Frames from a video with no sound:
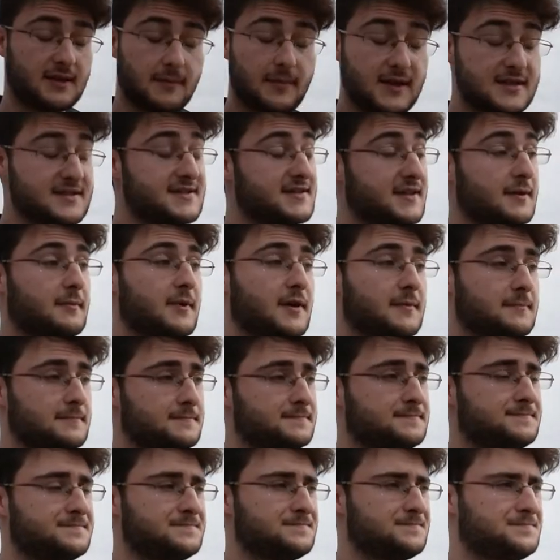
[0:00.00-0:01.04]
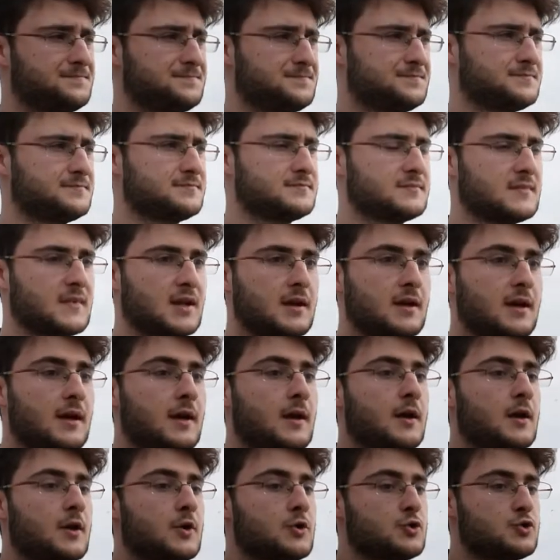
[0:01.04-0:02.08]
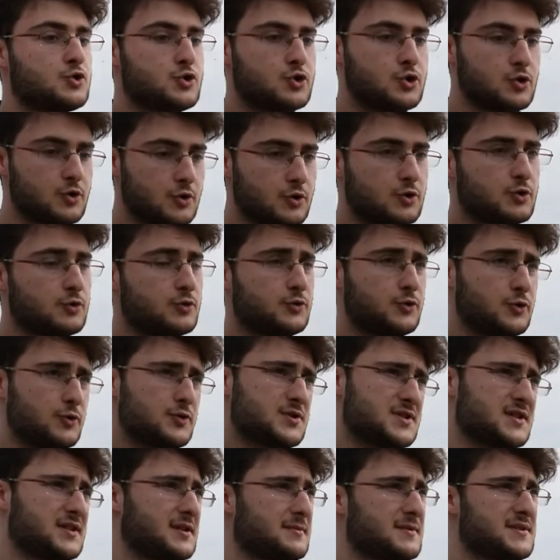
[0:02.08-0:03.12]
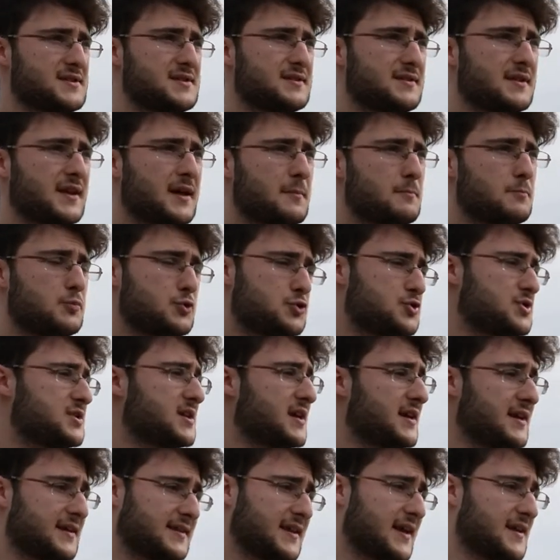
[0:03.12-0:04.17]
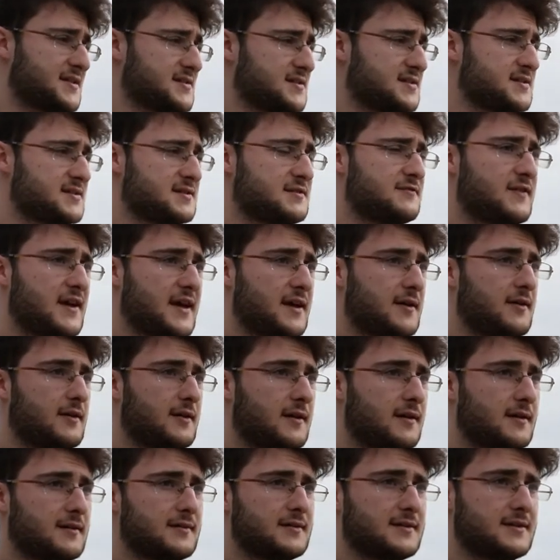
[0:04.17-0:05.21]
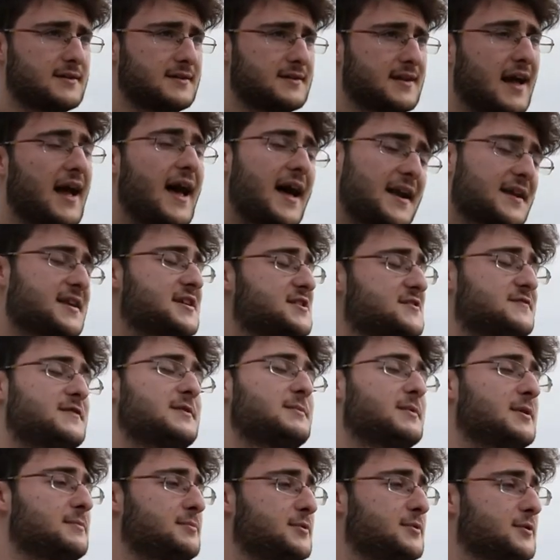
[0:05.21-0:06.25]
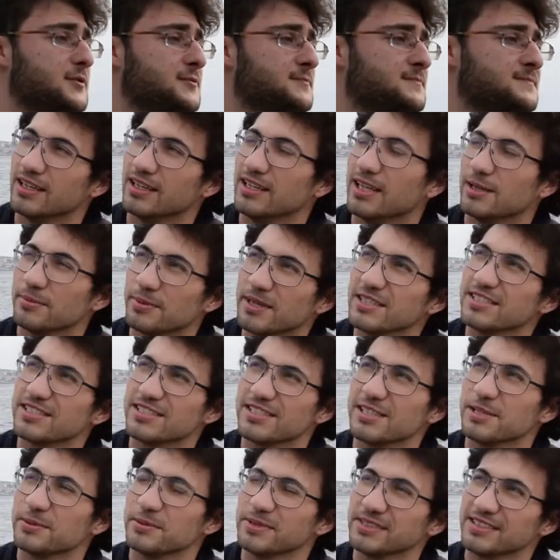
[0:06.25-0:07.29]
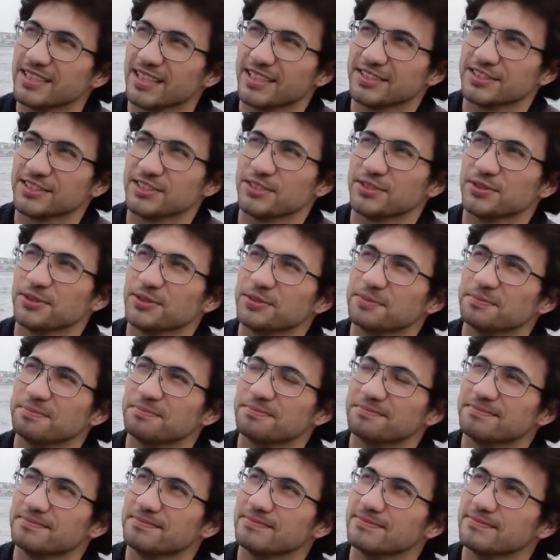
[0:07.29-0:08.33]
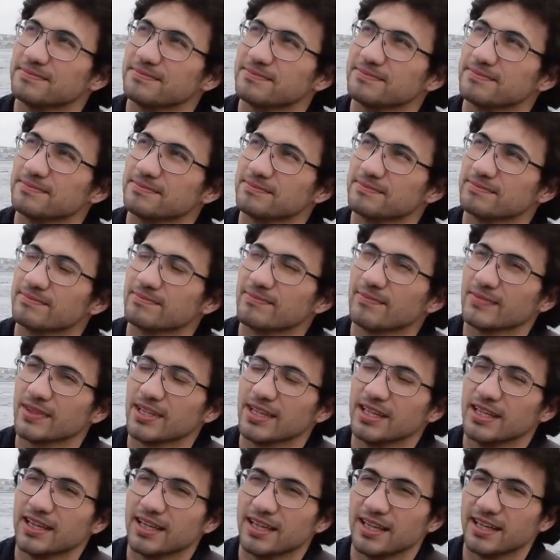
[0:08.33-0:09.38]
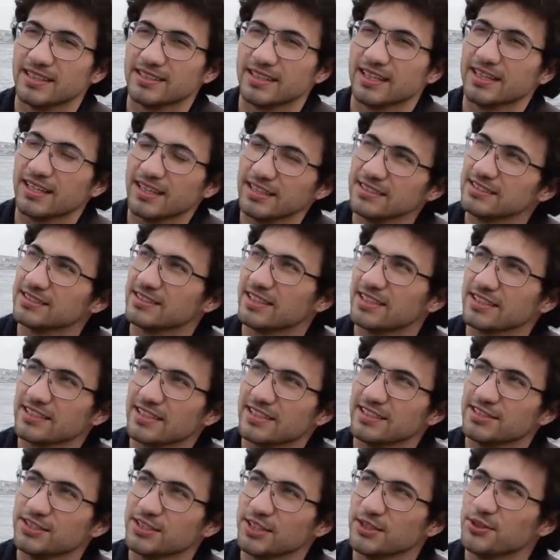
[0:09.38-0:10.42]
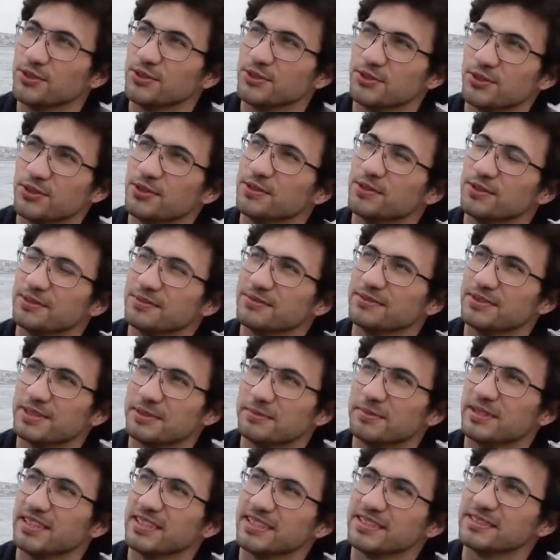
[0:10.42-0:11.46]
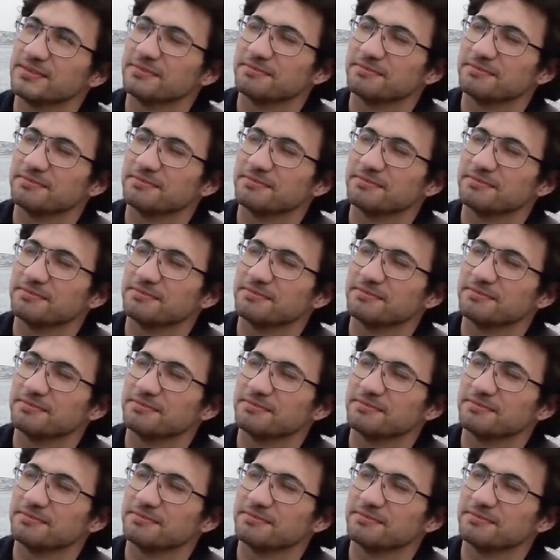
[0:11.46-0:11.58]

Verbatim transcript: Yabancı sinema. Peki neden? Çünkü Türk sinemasında bütçe yetersiz ve ya herkes film yapıyor. E, yabancı sinemayı tercih ediyorum. Peki neden? E, genelde daha kaliteli oluyor filmler.